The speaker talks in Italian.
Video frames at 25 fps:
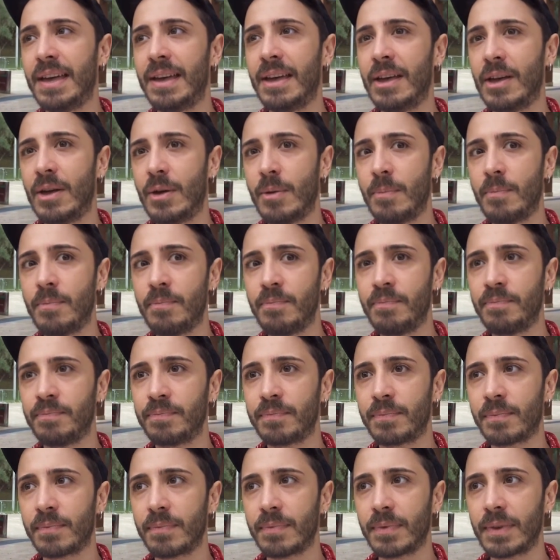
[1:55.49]

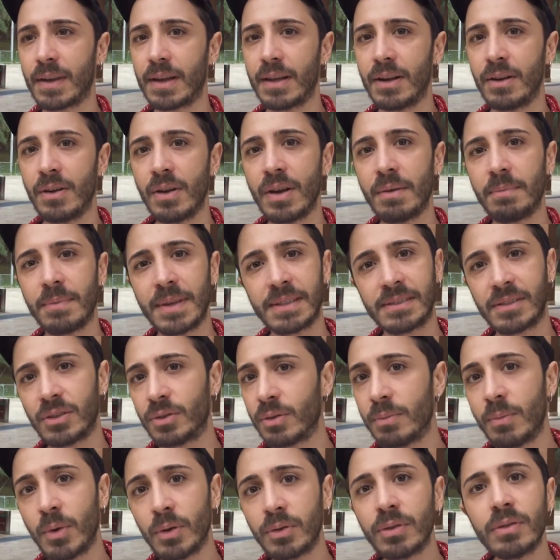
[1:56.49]
ehm, mi è
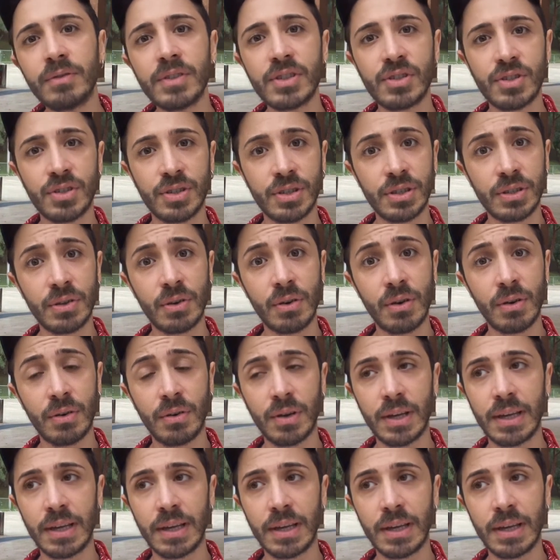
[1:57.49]
stato molto vicino.